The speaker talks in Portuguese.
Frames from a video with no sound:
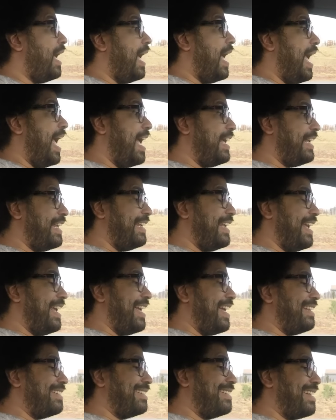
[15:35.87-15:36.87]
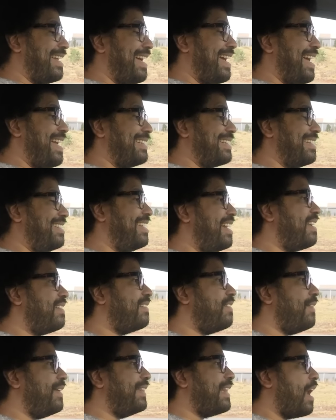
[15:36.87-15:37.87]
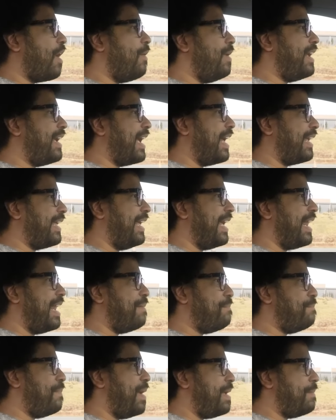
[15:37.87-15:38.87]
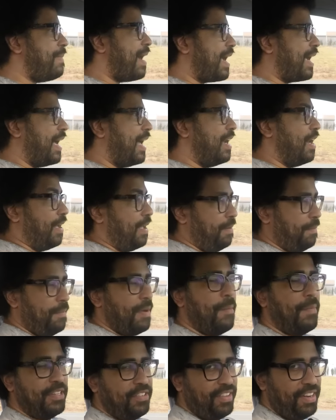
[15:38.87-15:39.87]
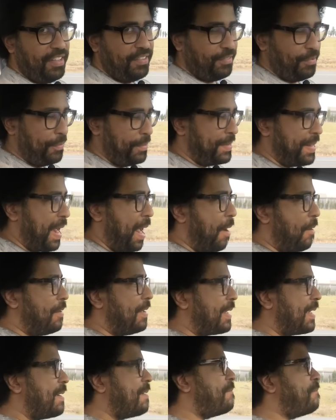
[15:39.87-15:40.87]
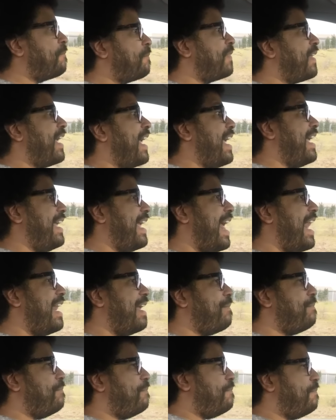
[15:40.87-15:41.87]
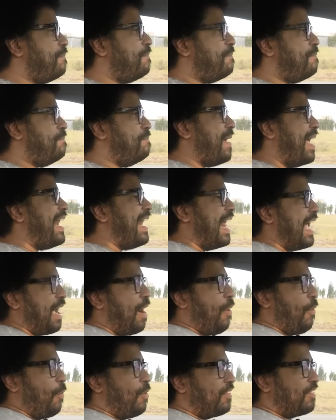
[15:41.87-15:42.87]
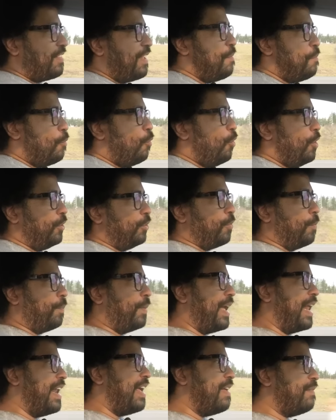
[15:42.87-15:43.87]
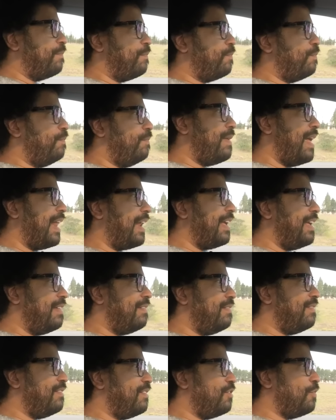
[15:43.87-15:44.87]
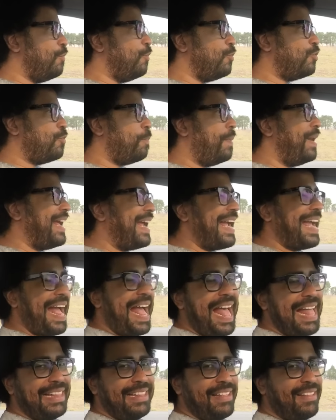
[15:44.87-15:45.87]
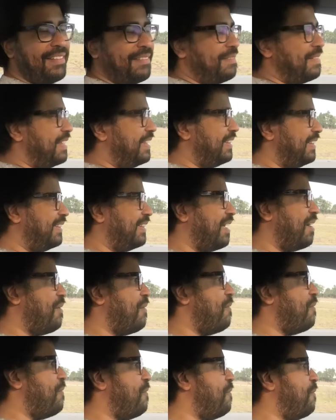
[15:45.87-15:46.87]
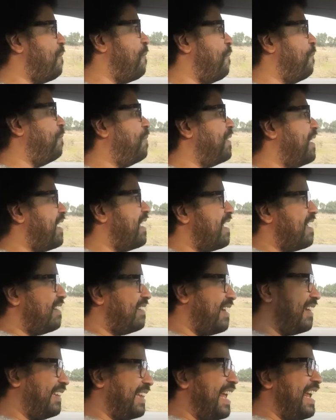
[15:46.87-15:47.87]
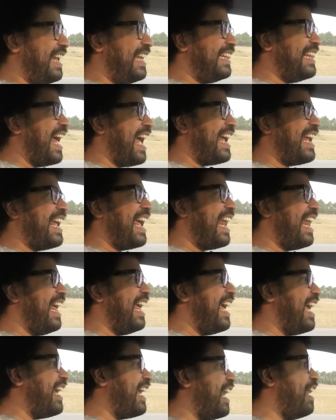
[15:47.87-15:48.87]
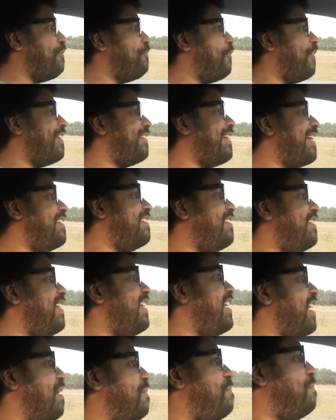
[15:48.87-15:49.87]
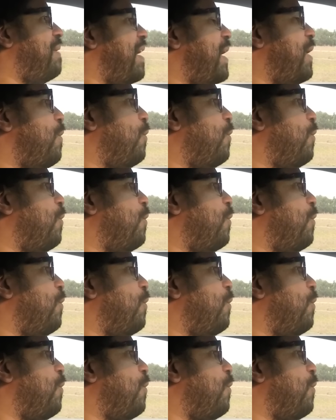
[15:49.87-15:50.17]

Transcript: é que essa, essa direção hidráulica aqui ela é bem bacana, é uma direção hidráulica e ela é bem legal, gostei muito, porque ela é, ela é desmultiplicada, então você tem que dar aquela, aquela forçadinha, é bem